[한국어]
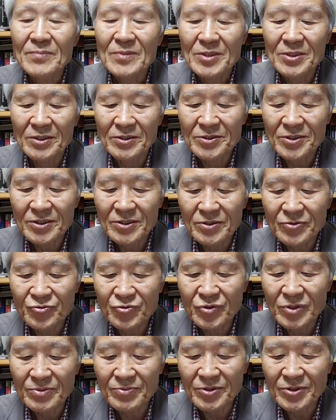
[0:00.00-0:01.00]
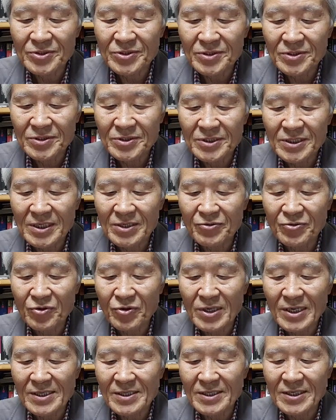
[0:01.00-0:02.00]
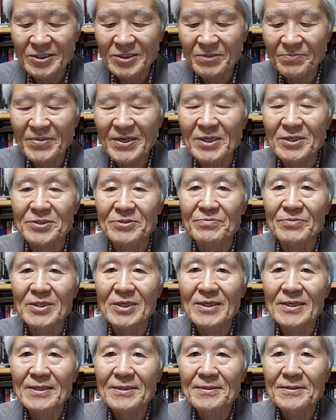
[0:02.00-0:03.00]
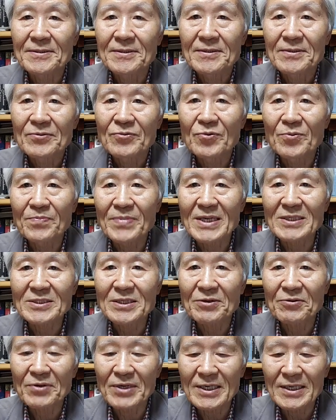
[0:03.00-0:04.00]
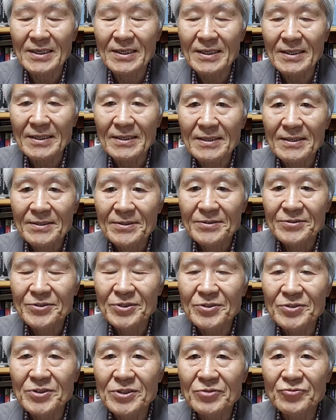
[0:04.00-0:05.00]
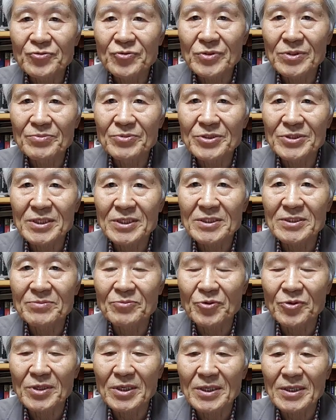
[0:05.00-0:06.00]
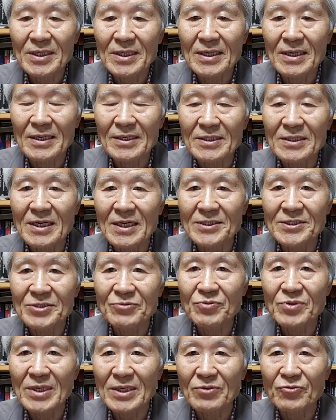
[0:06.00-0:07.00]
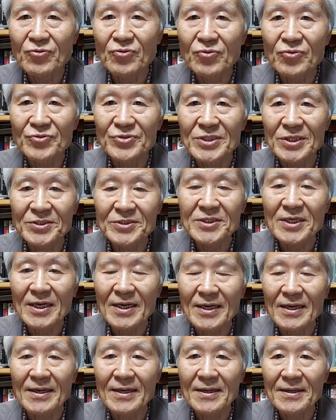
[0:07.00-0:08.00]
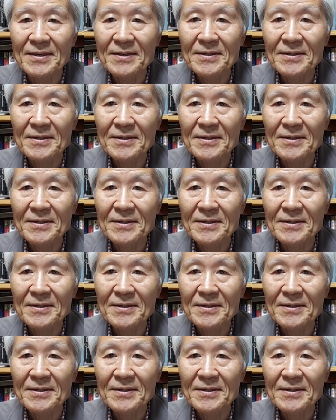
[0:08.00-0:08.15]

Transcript: 정치적 중립을 지키도록 하는데 실패하였습니다. 국방장관이 정치적 중립을 지키지 못하니까 그가 지휘하는 국군 전체가